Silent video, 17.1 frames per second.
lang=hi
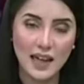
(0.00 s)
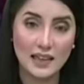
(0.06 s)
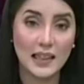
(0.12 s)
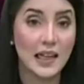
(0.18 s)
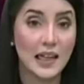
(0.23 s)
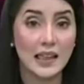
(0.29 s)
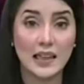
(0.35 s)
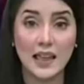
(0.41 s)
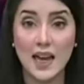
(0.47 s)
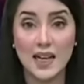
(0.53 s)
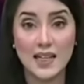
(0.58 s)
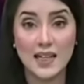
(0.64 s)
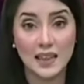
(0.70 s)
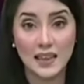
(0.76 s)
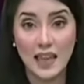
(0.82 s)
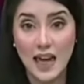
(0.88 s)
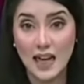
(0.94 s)
अदल का
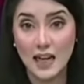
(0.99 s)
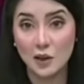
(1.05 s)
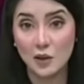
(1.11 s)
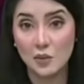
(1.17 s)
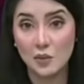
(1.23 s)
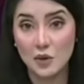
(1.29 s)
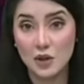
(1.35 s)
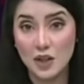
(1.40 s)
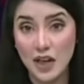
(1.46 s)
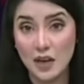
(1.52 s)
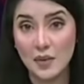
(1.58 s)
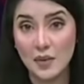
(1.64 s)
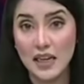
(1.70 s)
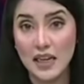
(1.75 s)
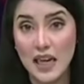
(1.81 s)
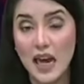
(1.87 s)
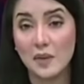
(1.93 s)
तकाजा था कि तुम मुझे
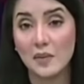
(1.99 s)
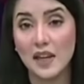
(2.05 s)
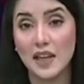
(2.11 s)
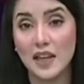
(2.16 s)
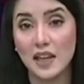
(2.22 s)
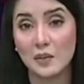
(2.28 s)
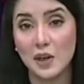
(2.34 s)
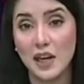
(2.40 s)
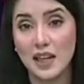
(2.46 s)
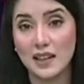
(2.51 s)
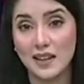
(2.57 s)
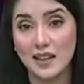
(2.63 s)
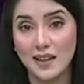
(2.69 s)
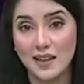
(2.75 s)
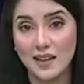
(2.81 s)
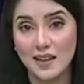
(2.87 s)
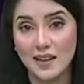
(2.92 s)
भी नाम लेकर
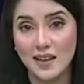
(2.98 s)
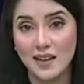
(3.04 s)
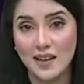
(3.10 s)
बुलाते